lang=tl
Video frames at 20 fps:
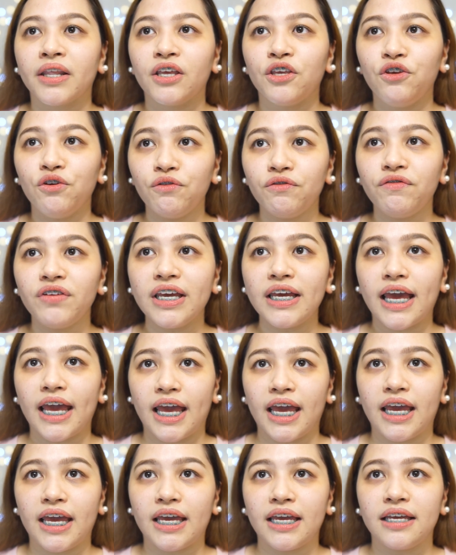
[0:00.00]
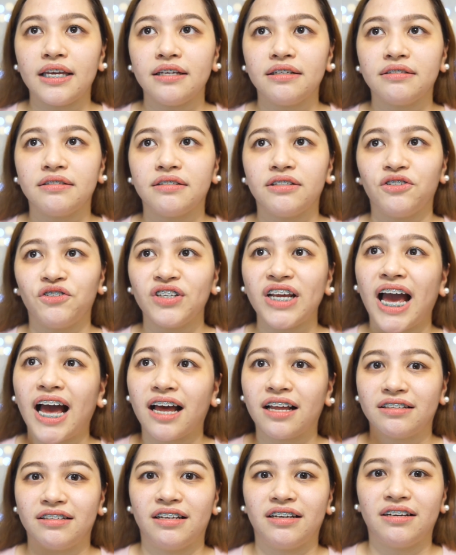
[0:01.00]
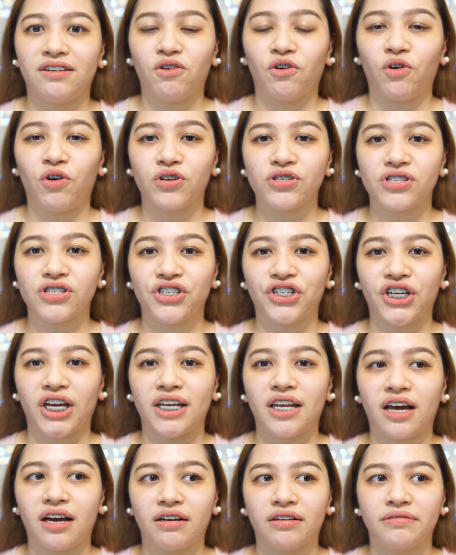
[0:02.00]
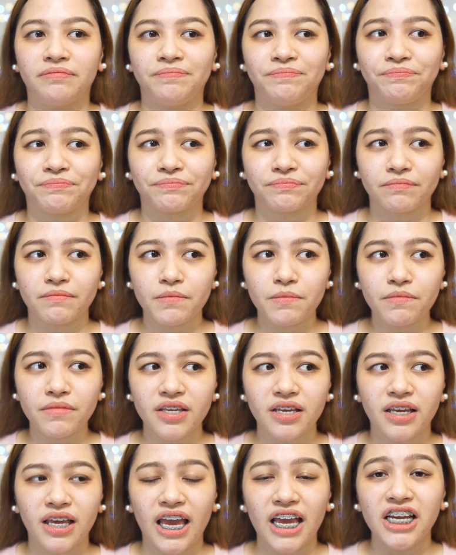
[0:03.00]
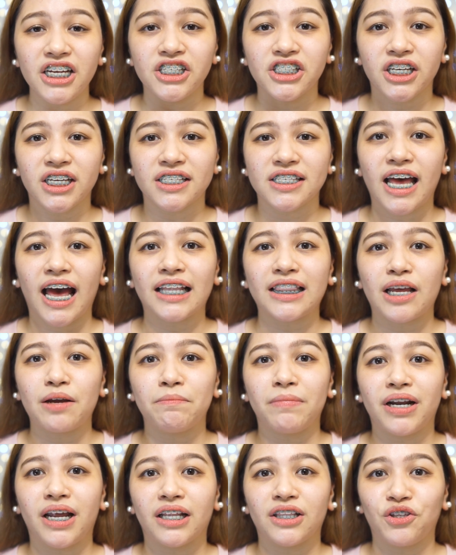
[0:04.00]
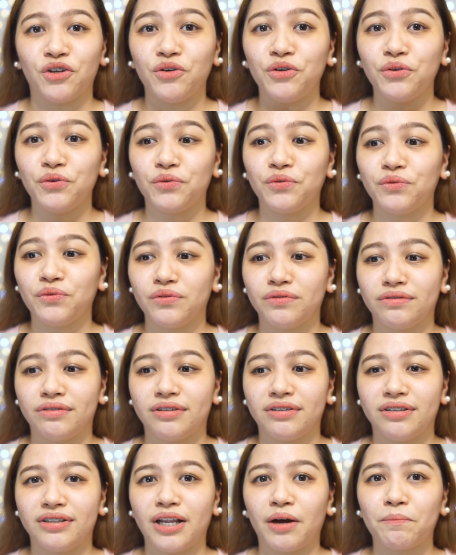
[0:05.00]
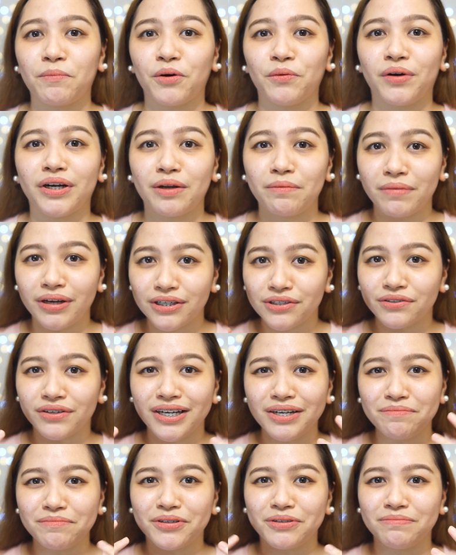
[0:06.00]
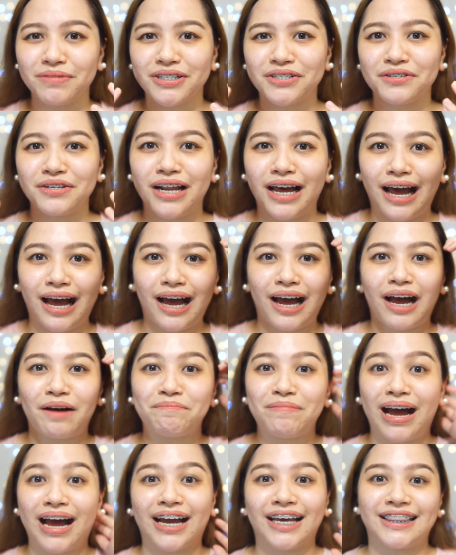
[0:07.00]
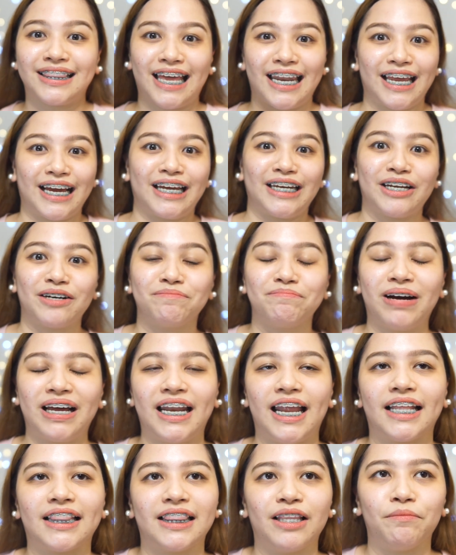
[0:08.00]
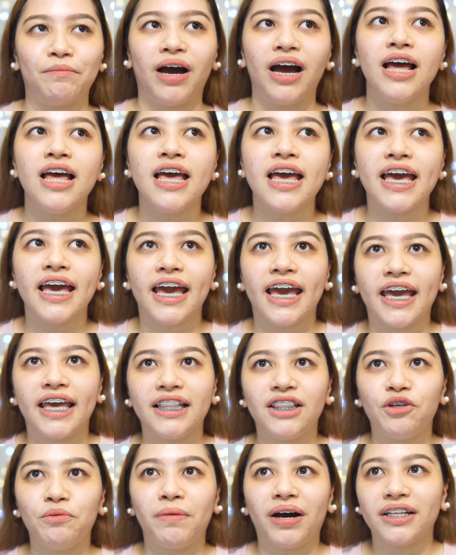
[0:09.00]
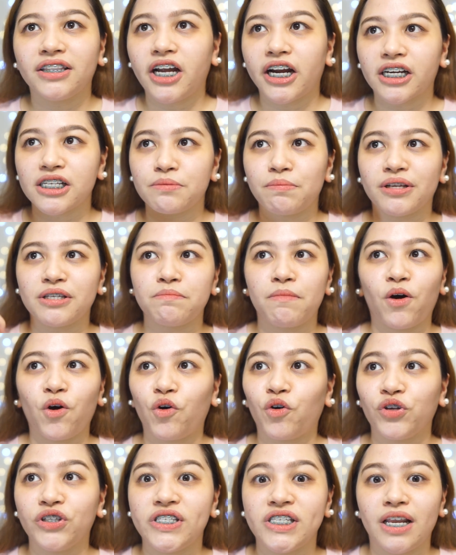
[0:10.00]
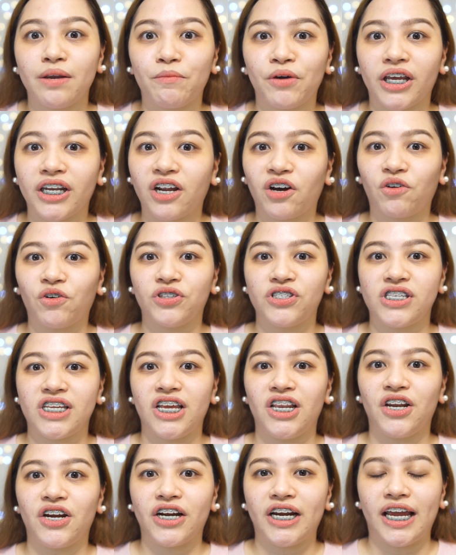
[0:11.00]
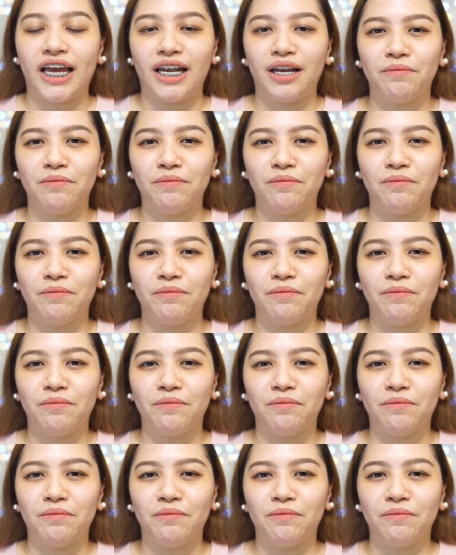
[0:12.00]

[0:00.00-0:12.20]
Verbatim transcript: UVA, yun nga, nagkakos siya ng aging sa ating balat. Yun yung number one na medyo, alam mo yun, medyo nakakapangit talaga ng balat, ba diba? And yung mga dark spots, mako-conceal mo yan ng concealer eh.